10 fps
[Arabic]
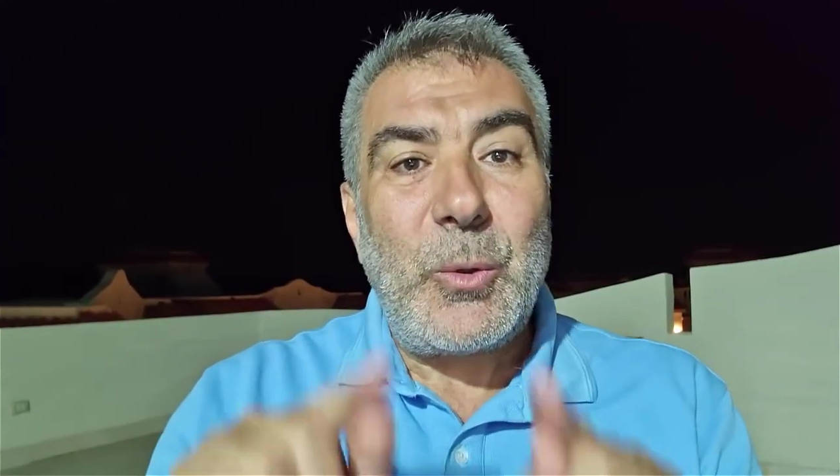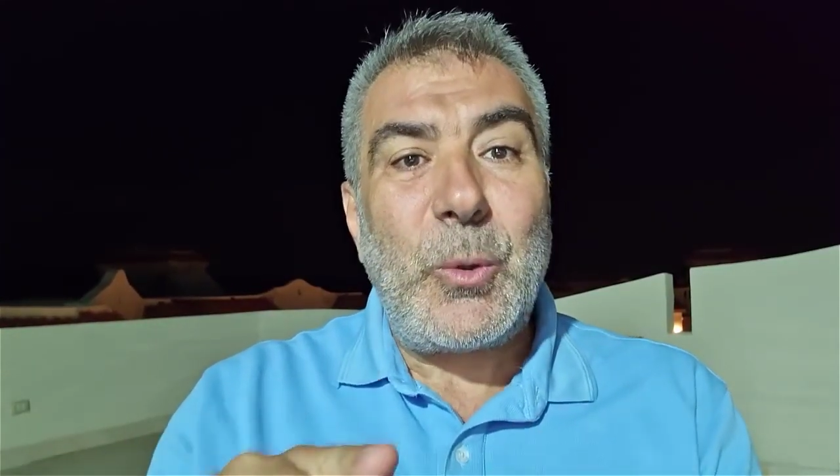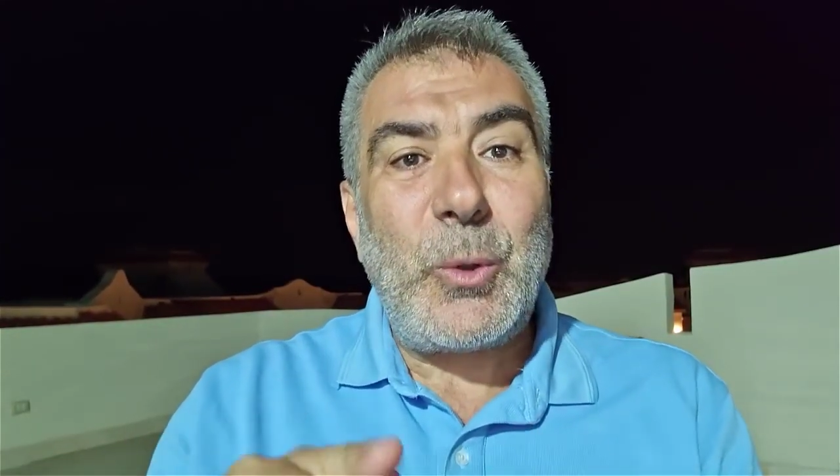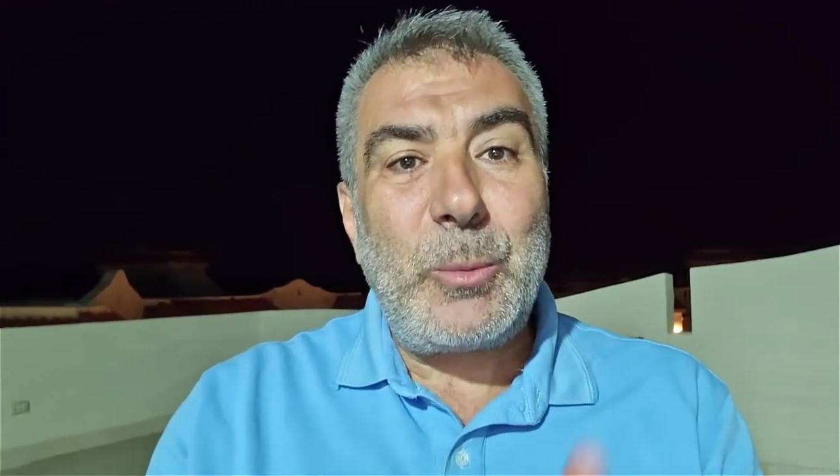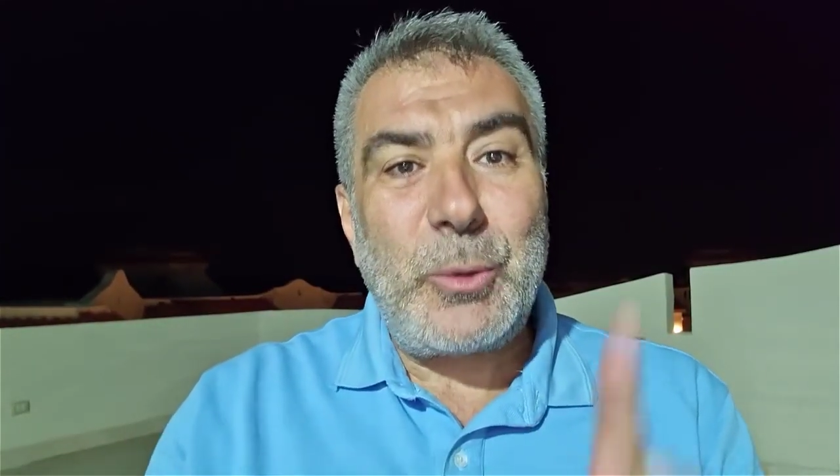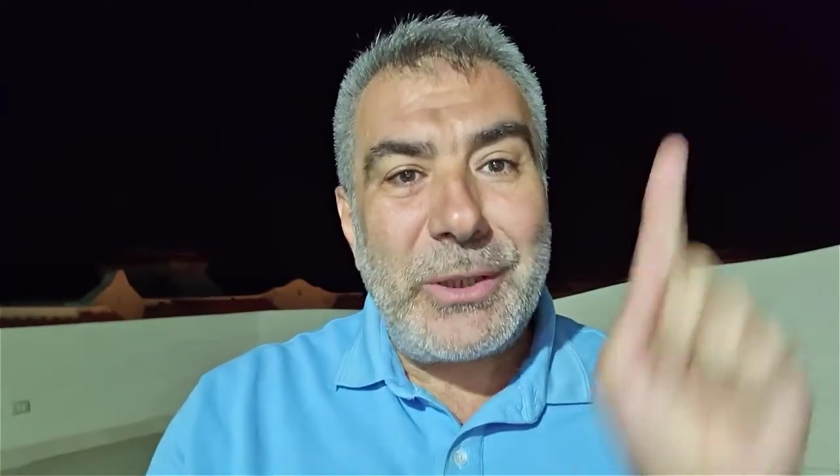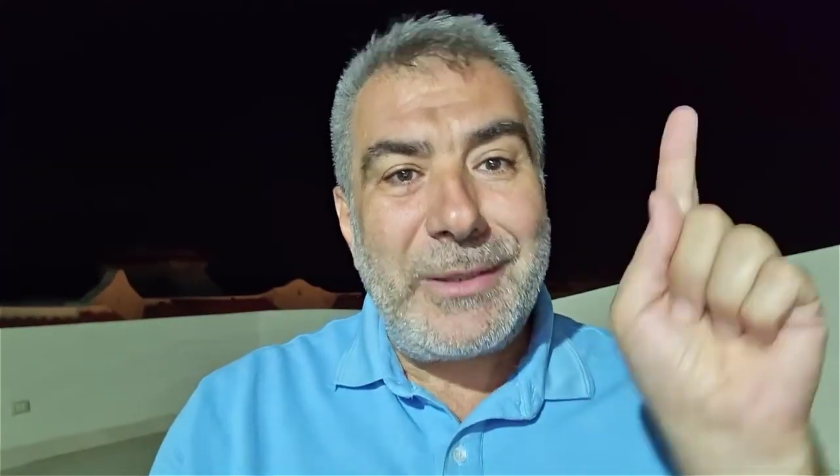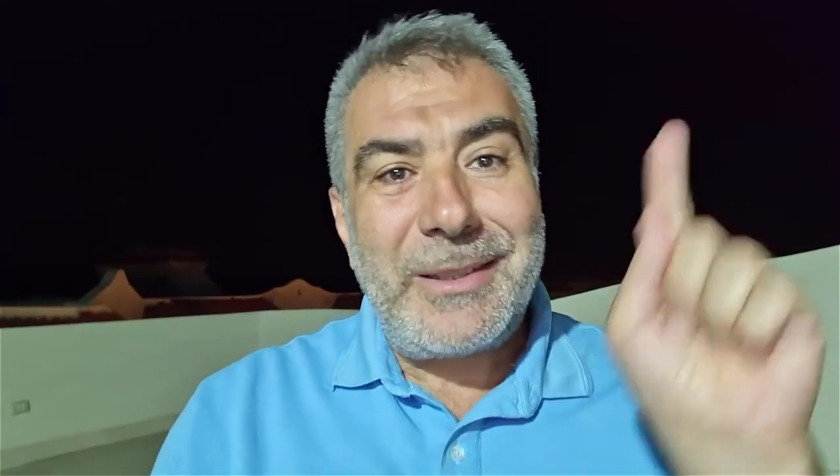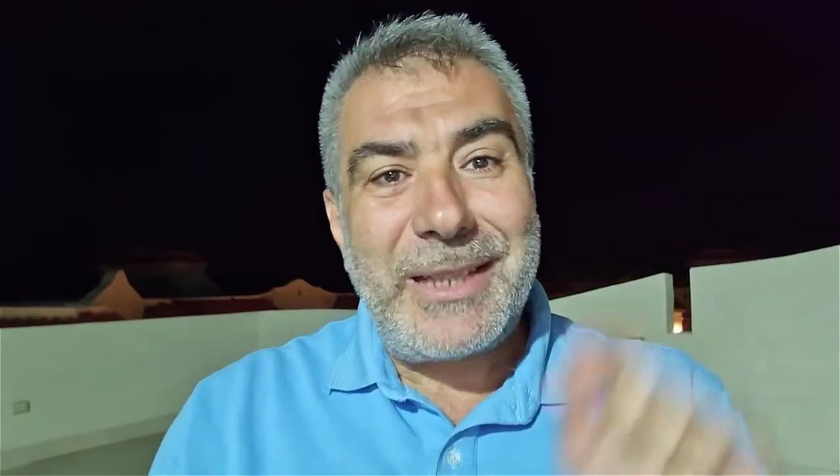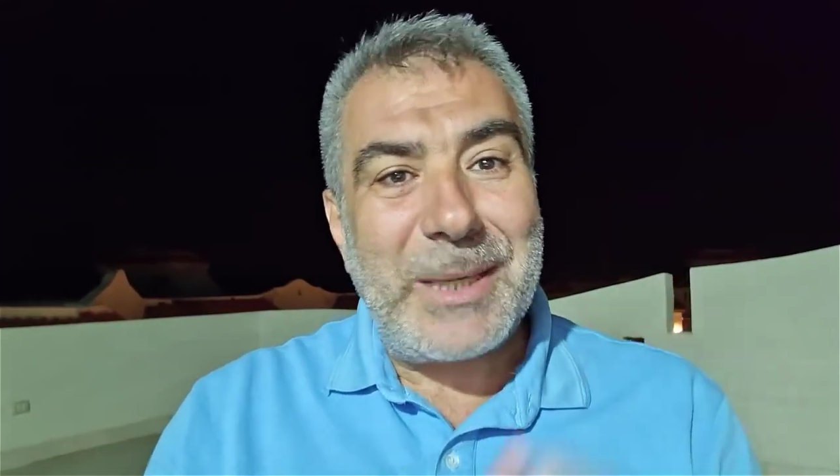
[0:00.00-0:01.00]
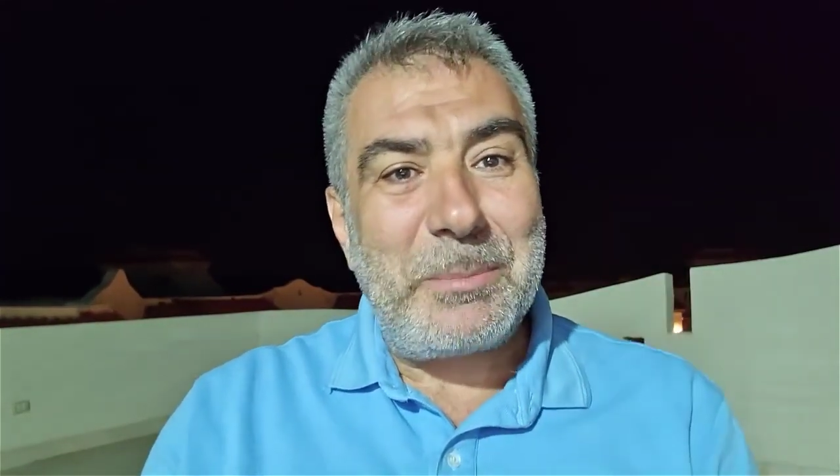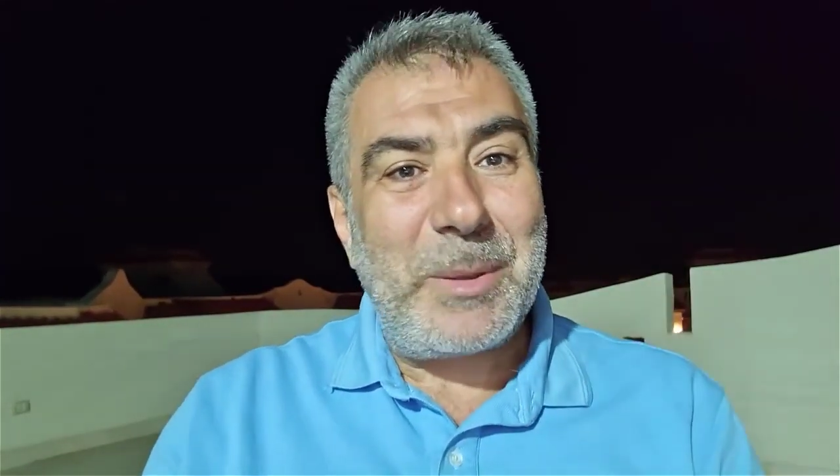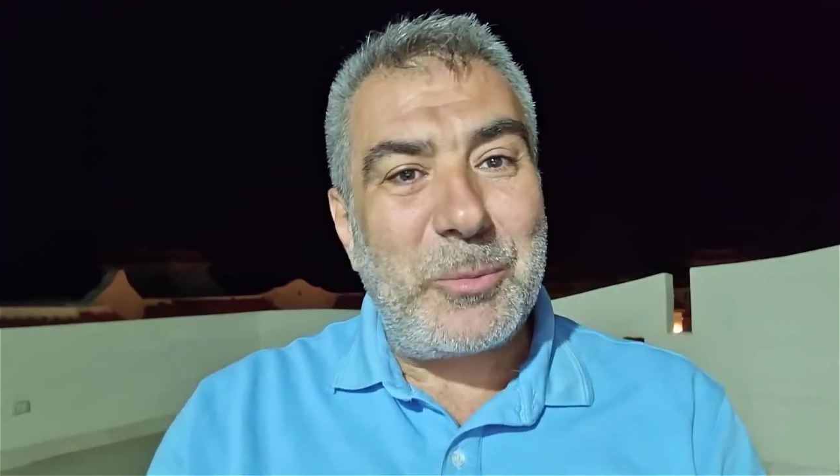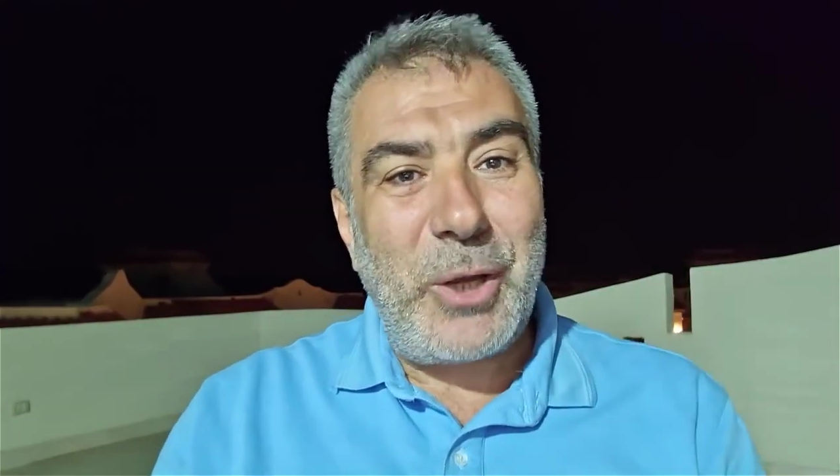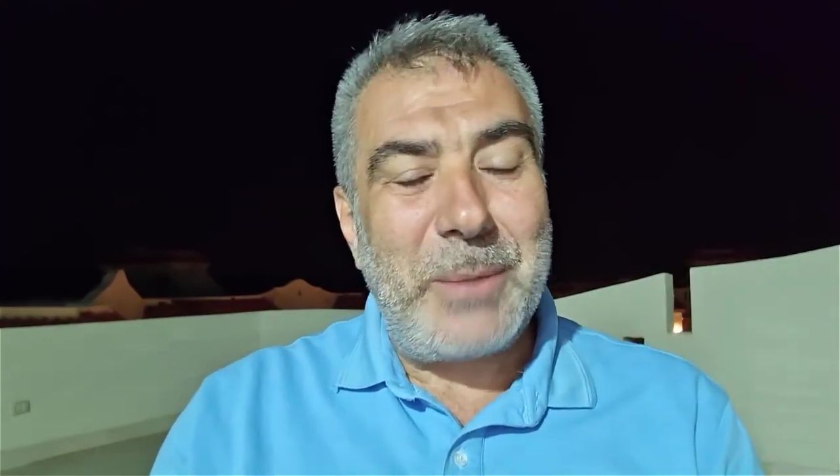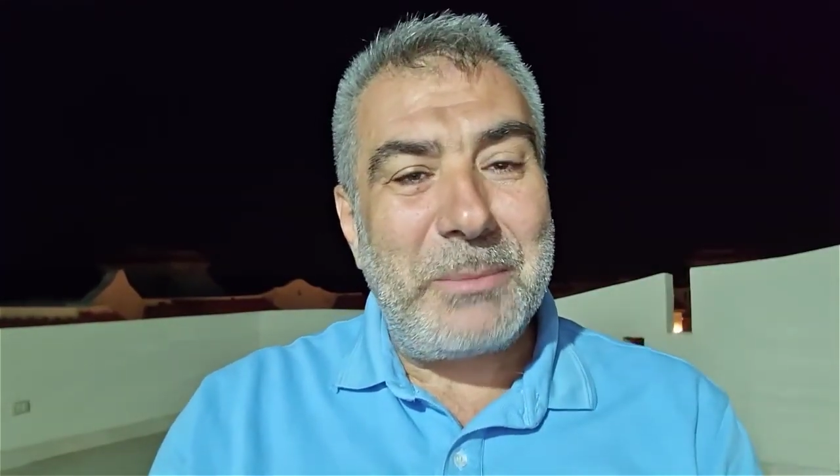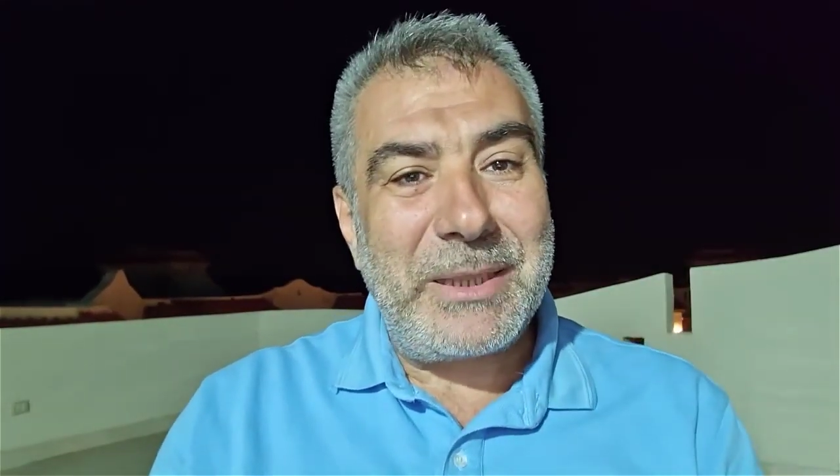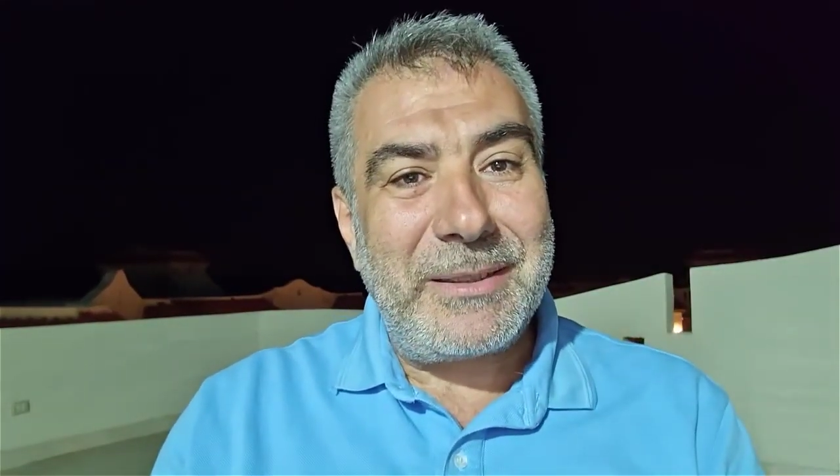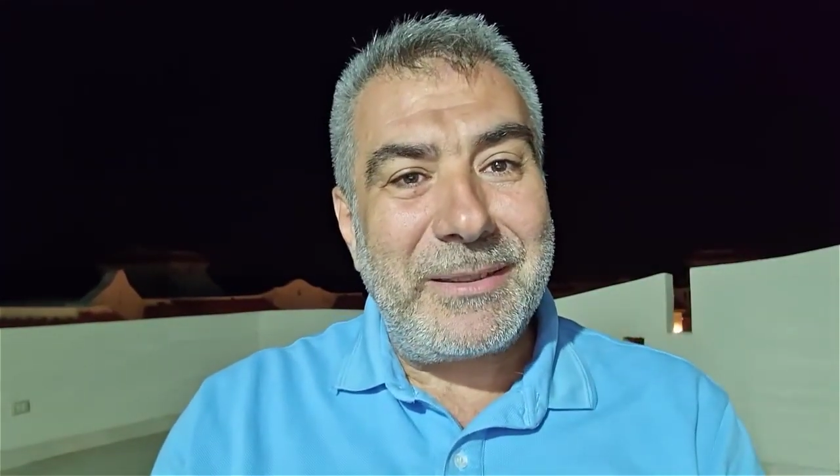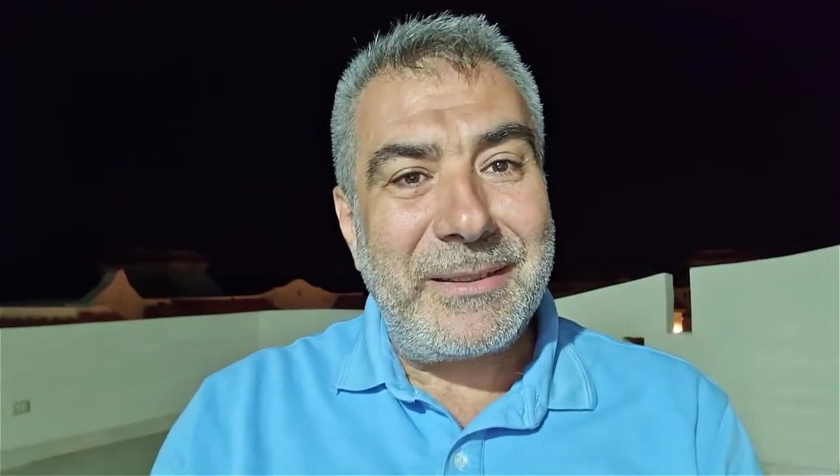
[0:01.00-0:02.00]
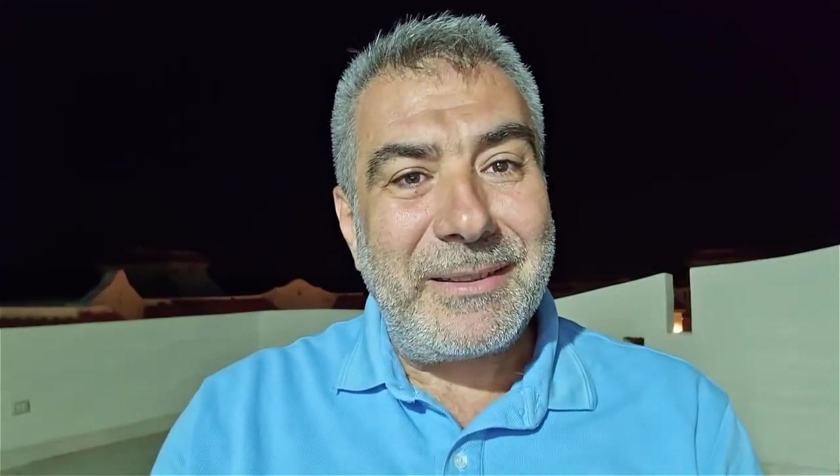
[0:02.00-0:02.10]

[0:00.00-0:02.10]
اعبد رب محمد